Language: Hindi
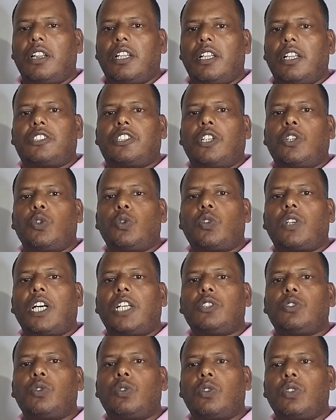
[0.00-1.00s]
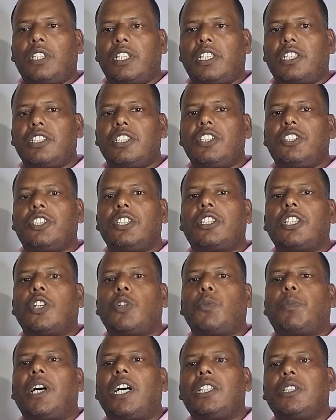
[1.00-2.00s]
लक्षणों का जो एक निश्चित
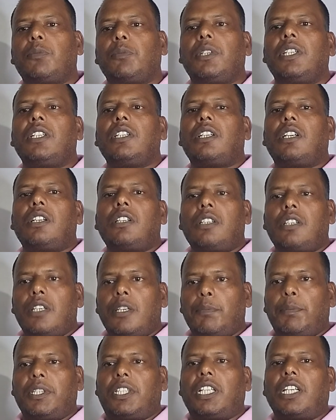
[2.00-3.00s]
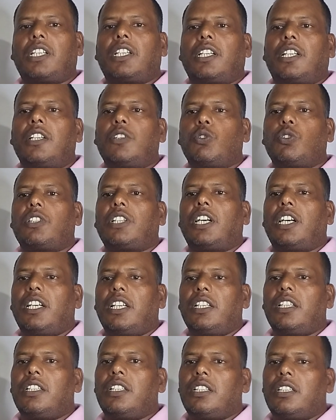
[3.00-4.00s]
अनुपात में पृथककरण होता
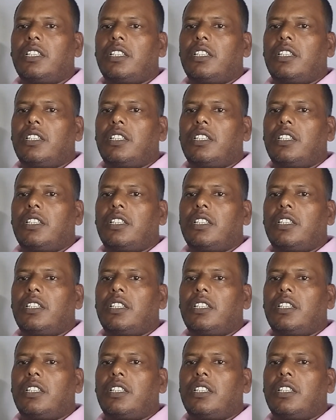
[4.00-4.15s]
है